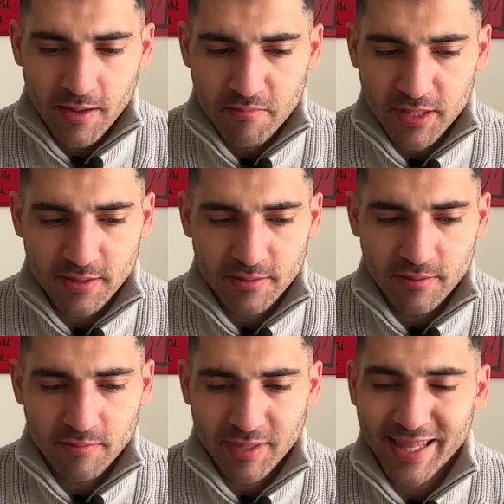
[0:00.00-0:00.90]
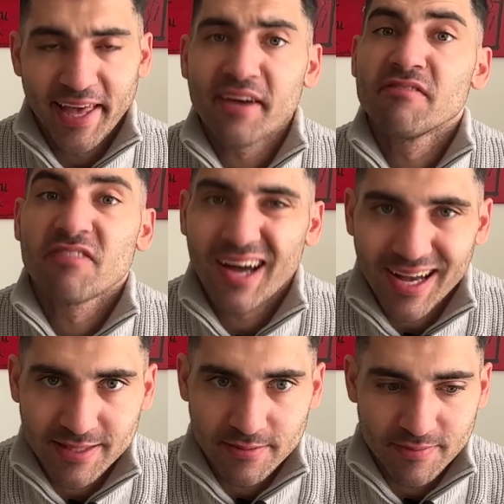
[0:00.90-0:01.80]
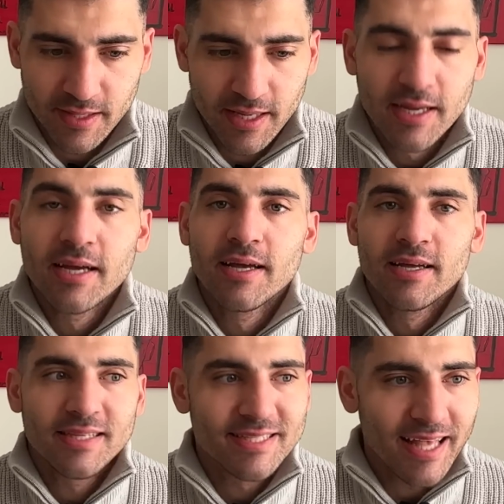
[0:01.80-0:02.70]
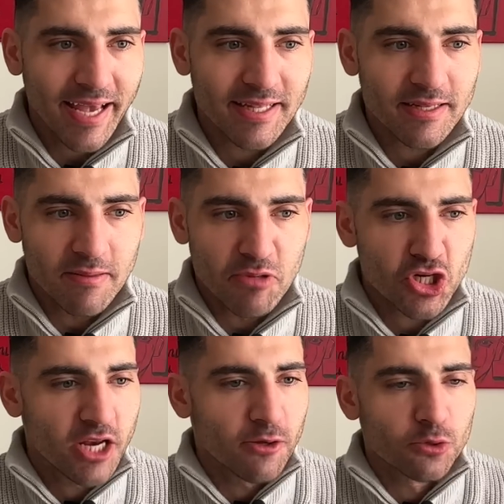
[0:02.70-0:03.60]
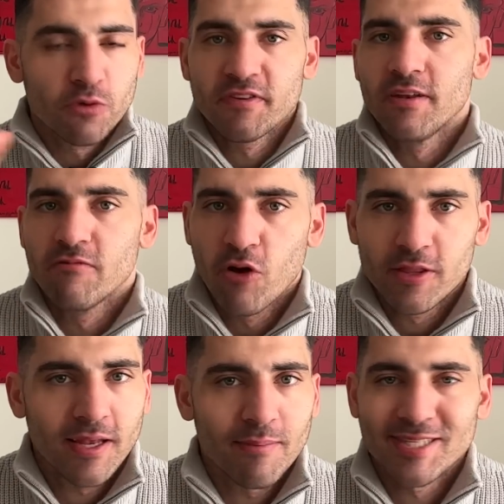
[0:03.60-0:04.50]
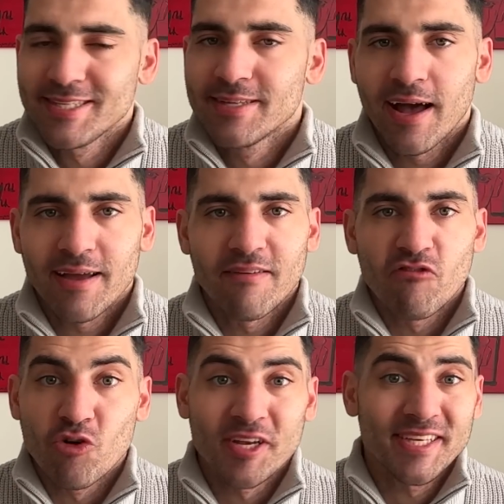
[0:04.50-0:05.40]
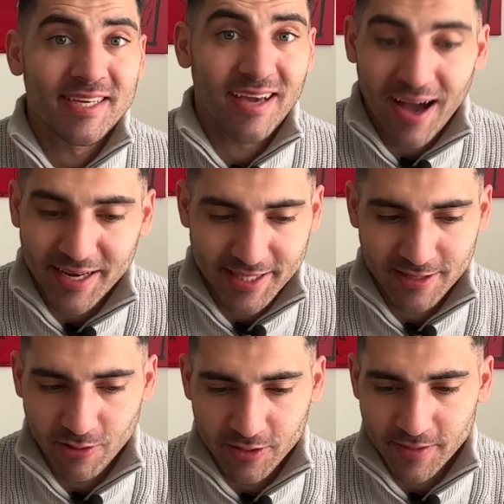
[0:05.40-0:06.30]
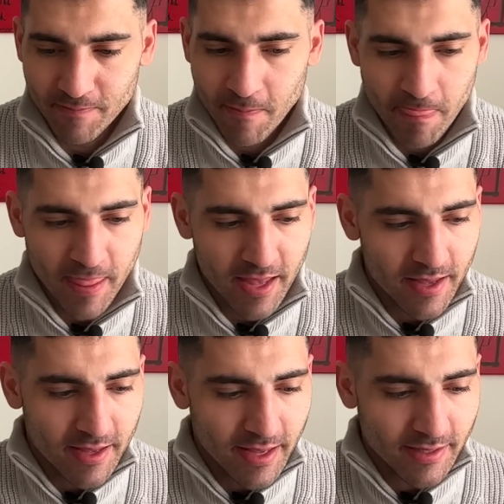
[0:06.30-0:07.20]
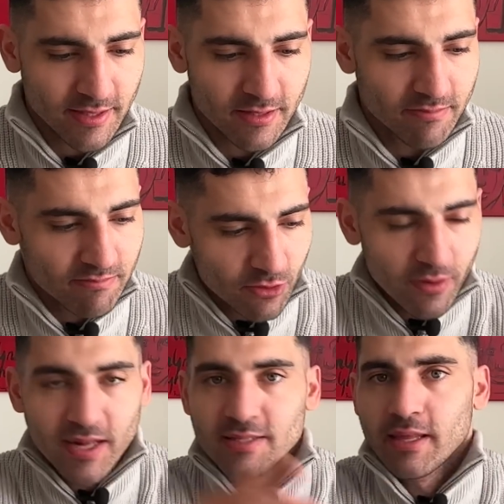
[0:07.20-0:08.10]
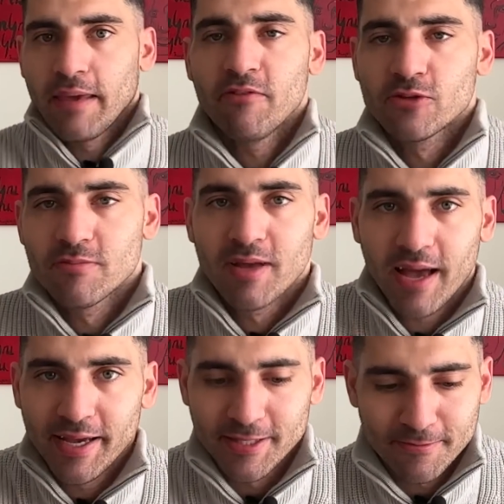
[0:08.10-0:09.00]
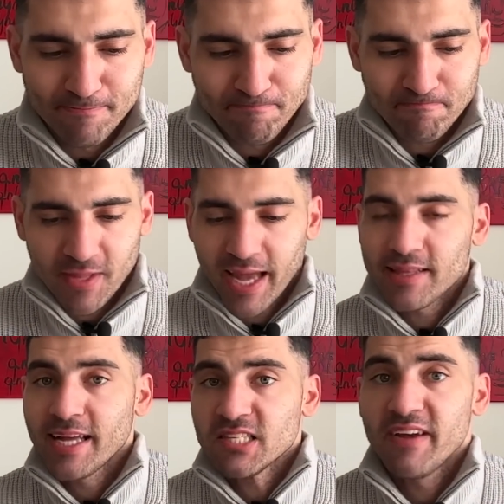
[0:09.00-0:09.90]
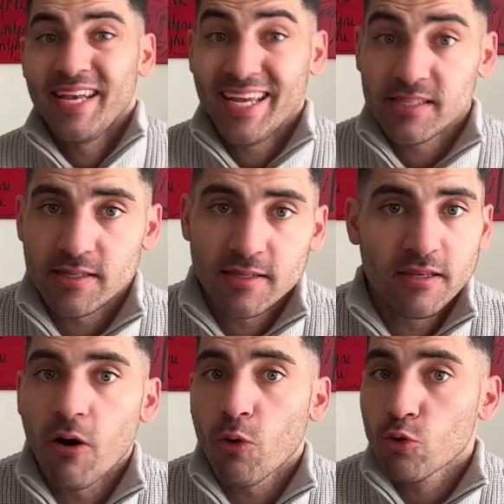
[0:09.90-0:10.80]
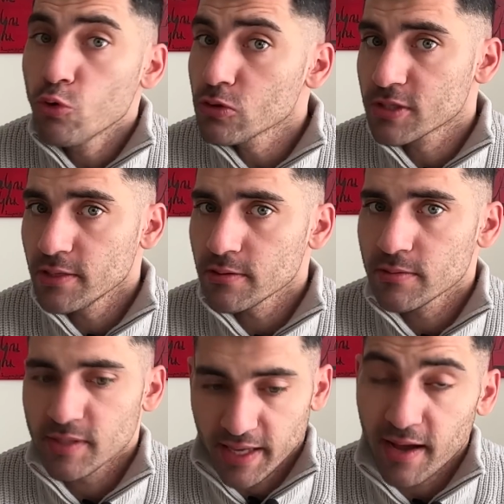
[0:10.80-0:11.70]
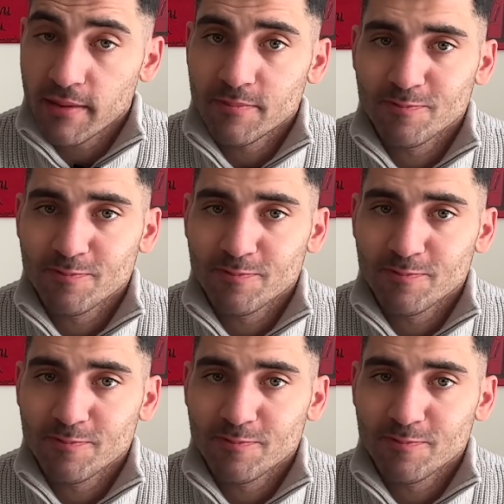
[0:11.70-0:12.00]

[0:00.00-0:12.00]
mit, mit leeren Phrasen, die Seiten bestehen aus so vielen Wörtern, aber sie sagen wirklich gar nichts, Leute. Es ist so, als drehen wir uns im Kreis. Er hat ein, zwei Lehrsätze, die auch gut sind, ja,